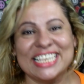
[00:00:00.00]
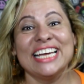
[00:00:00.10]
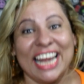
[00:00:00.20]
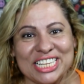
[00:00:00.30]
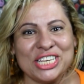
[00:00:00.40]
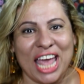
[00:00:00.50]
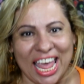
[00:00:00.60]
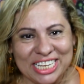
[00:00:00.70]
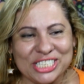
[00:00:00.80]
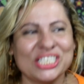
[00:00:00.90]

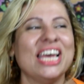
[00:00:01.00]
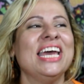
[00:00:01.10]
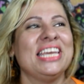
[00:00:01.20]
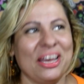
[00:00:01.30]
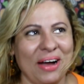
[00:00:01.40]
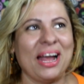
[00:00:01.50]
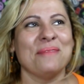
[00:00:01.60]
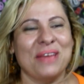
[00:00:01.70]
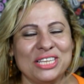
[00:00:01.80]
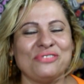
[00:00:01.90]
ingredientes que eu
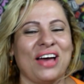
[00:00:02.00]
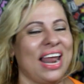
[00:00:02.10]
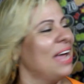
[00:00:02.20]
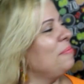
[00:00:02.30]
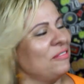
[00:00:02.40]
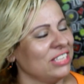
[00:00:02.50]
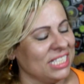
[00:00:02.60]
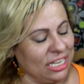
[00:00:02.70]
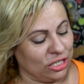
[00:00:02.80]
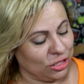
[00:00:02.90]
acabei de falar aí pra
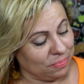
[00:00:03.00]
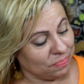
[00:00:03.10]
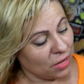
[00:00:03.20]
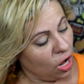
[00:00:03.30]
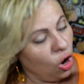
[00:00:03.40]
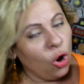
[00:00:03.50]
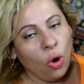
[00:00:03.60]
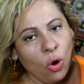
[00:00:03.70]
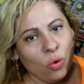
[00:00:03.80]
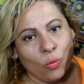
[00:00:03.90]
vocês.
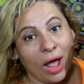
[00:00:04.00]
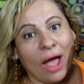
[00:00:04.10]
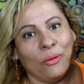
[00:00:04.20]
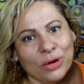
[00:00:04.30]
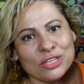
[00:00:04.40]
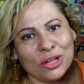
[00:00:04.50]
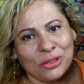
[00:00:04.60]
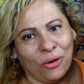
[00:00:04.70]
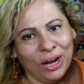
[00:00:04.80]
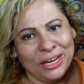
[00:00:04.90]
Um é o
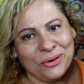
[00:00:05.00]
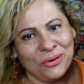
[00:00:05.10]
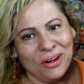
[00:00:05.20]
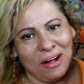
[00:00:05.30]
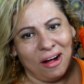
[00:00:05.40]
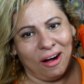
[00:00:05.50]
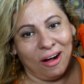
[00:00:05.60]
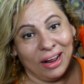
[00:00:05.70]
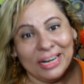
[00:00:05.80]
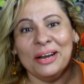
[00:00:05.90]
isotônico,
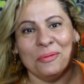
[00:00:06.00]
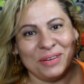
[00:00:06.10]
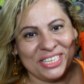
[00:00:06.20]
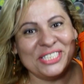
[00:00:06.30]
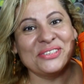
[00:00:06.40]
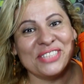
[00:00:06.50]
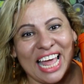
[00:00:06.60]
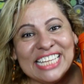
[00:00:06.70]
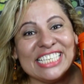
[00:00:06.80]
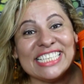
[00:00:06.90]
ó, não preciso
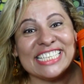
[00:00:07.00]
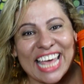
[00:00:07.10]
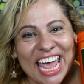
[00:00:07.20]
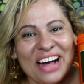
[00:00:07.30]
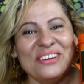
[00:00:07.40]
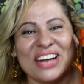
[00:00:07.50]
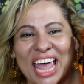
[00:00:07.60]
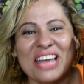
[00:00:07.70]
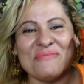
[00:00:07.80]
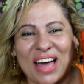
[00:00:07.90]
nem dizer o
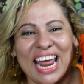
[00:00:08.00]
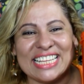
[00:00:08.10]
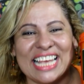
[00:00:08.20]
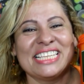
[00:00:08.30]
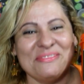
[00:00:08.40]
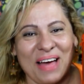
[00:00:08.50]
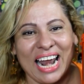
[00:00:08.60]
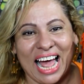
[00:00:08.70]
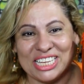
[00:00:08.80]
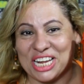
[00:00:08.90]
que que parece essa
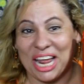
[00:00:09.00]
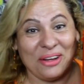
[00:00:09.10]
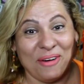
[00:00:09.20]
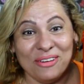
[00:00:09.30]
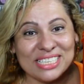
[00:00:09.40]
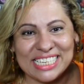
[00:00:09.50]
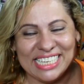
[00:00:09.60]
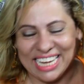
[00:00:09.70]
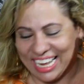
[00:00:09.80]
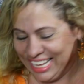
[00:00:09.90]
embalagem, né?
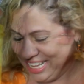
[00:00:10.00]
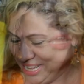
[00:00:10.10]
Igualzinha.